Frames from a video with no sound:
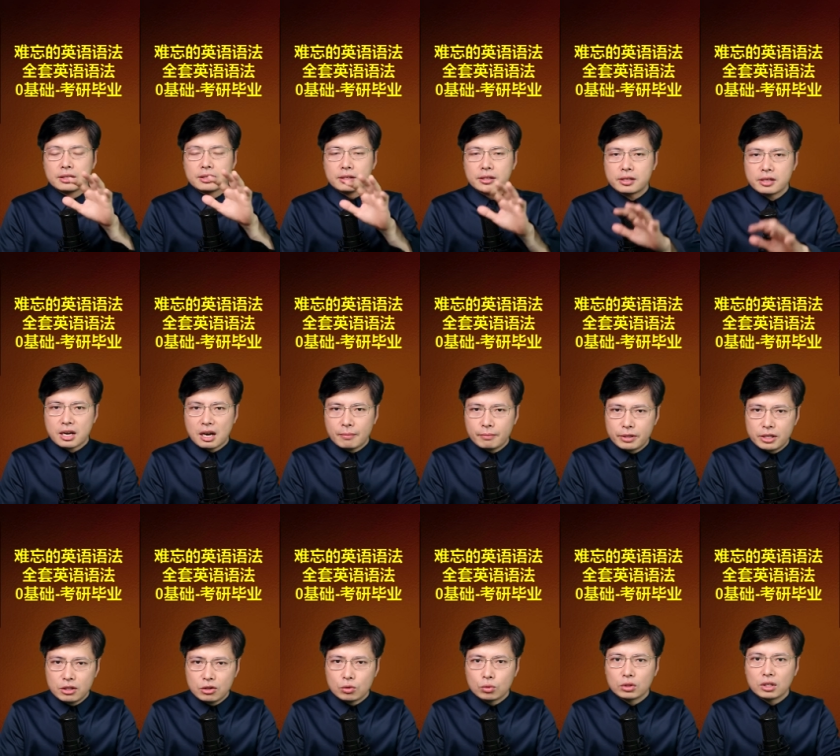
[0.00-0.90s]
自然
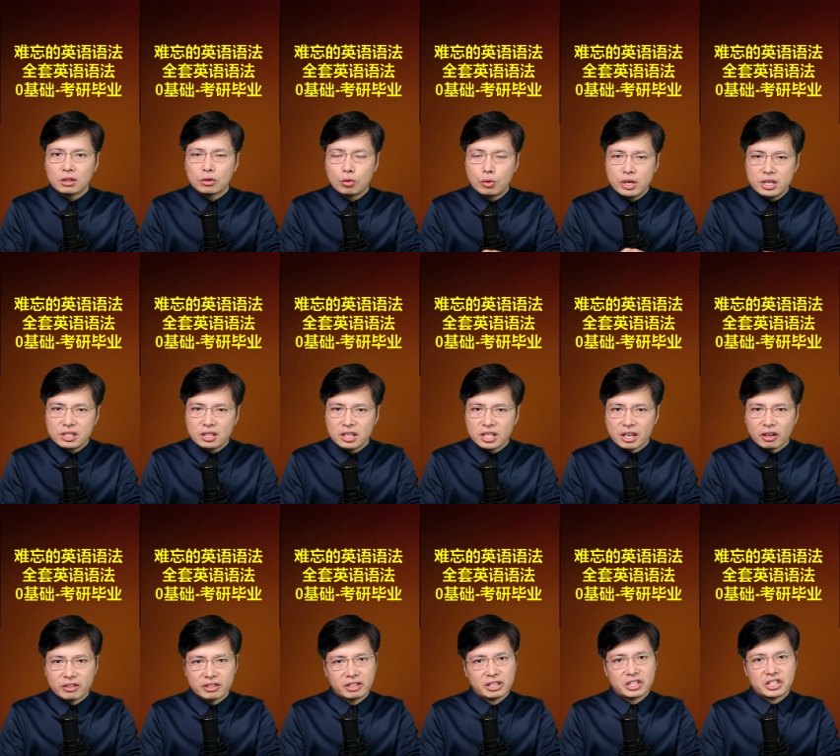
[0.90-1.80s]
拼读的规则也要
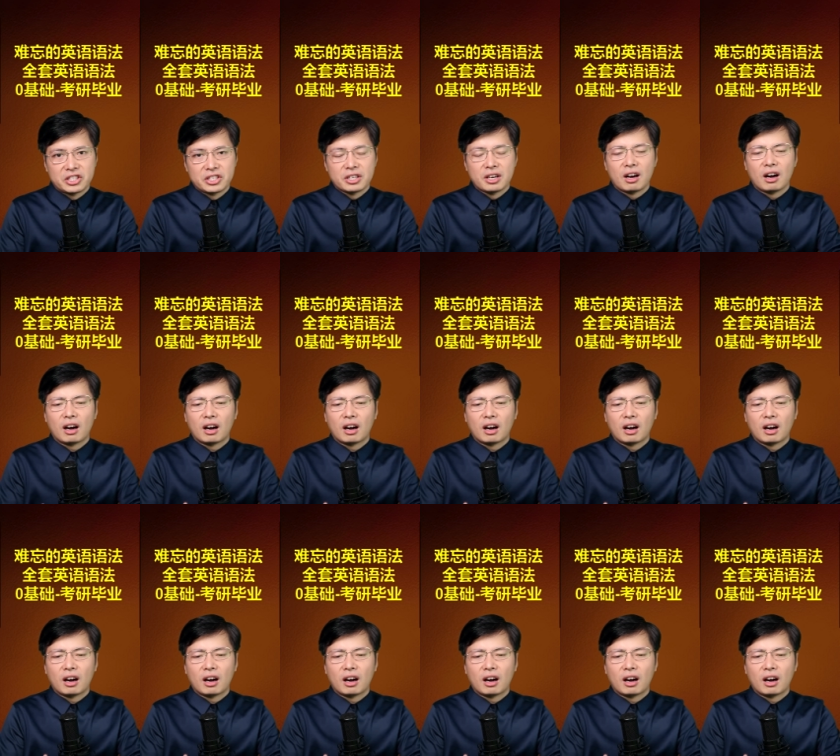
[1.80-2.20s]
一个记。